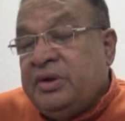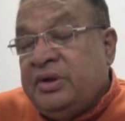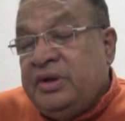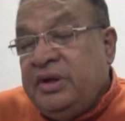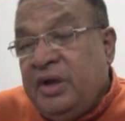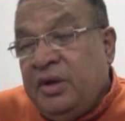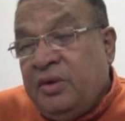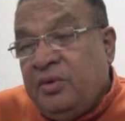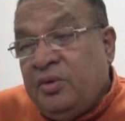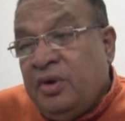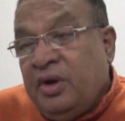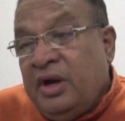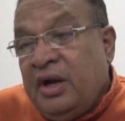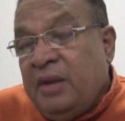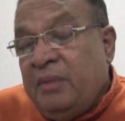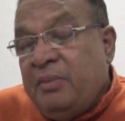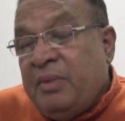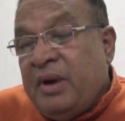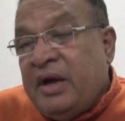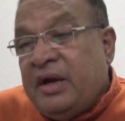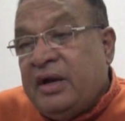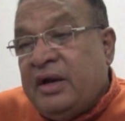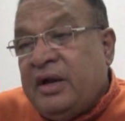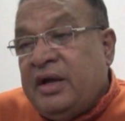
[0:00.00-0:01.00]
কি করলে
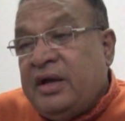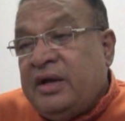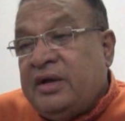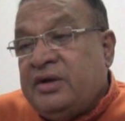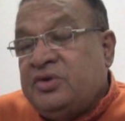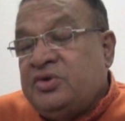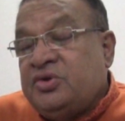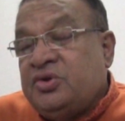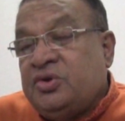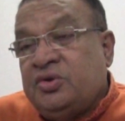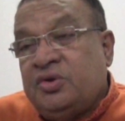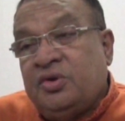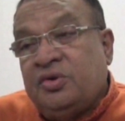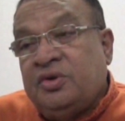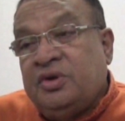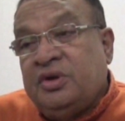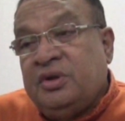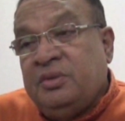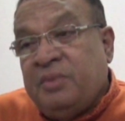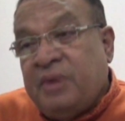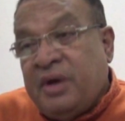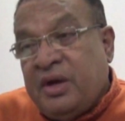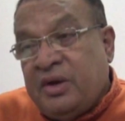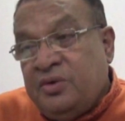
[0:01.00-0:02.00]
বাংলার সতেরো
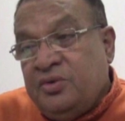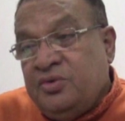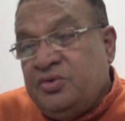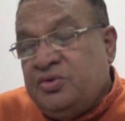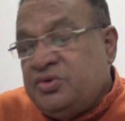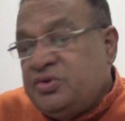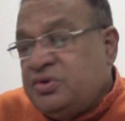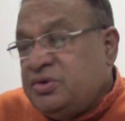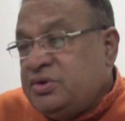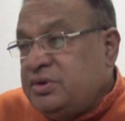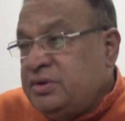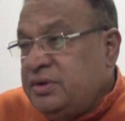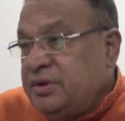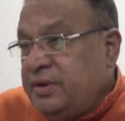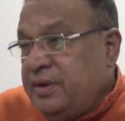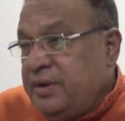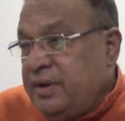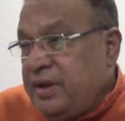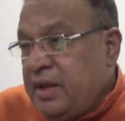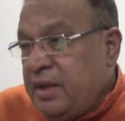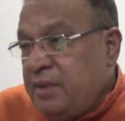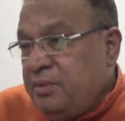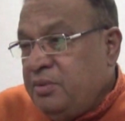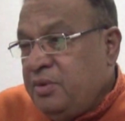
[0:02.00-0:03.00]
কোটি মানুষ
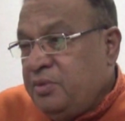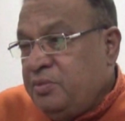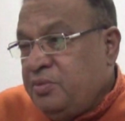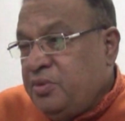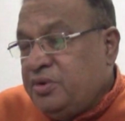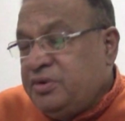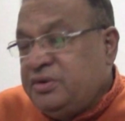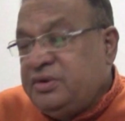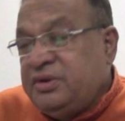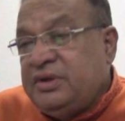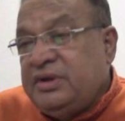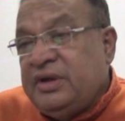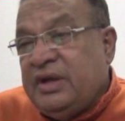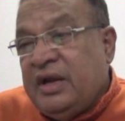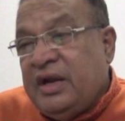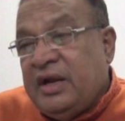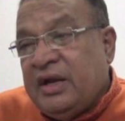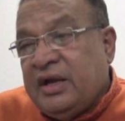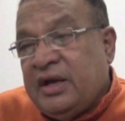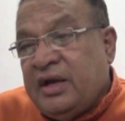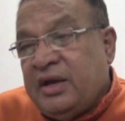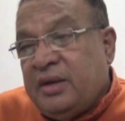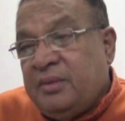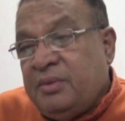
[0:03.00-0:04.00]
এবং প্রত্যেকটি
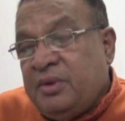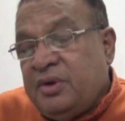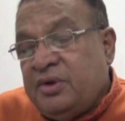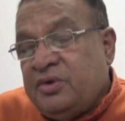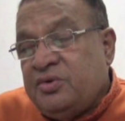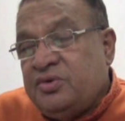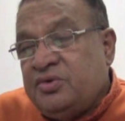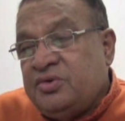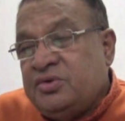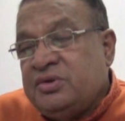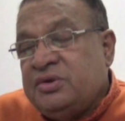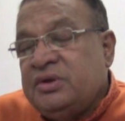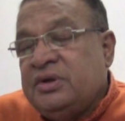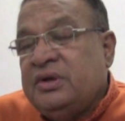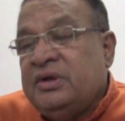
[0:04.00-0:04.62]
এলাকার মানুষ